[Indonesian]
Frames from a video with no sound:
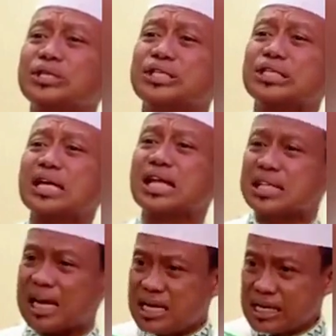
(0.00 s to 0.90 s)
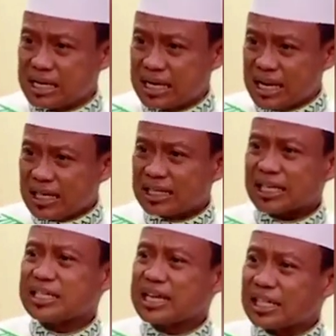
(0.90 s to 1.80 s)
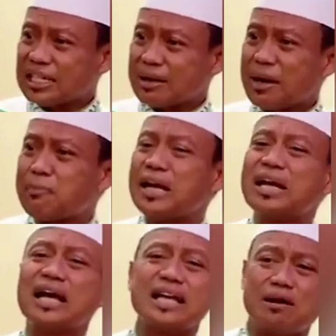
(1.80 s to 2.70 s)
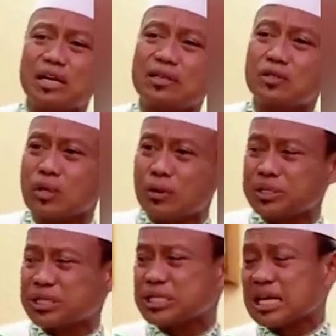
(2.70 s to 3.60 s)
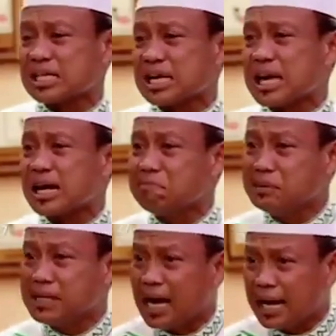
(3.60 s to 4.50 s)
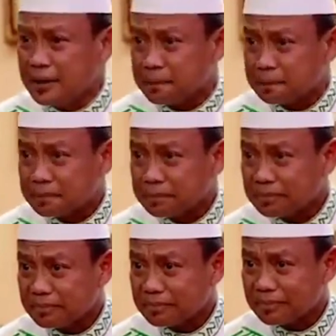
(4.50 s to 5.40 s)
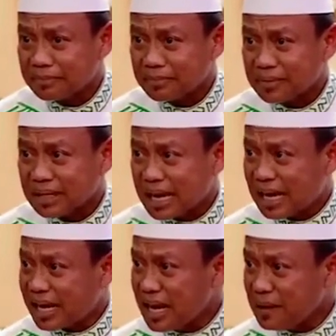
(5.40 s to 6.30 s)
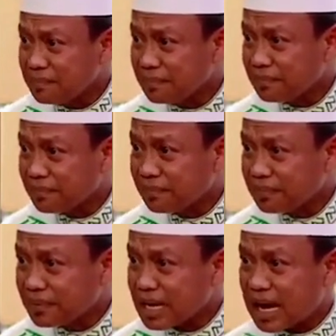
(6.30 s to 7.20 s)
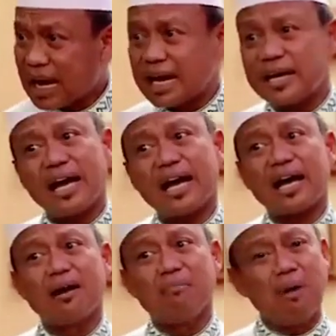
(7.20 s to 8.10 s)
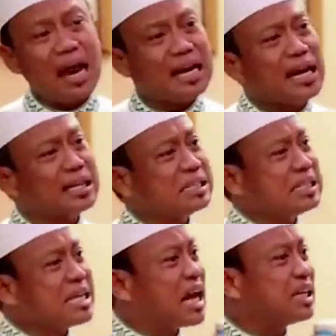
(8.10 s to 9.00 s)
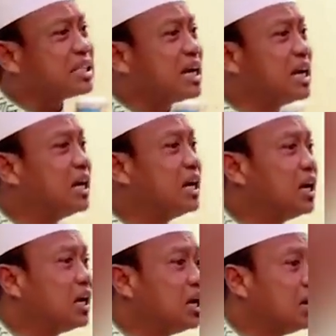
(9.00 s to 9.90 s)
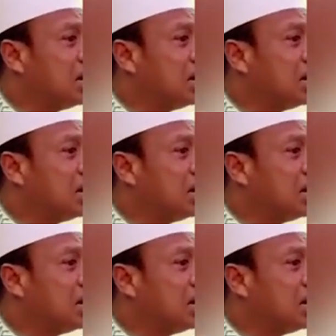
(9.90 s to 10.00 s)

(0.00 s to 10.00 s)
ke Sulawesi Selatan, ternyata bapak tidak nyaman di Sulawesi Selatan. Ada pilihan? Ada? Ada. Balik lagi ke Jakarta.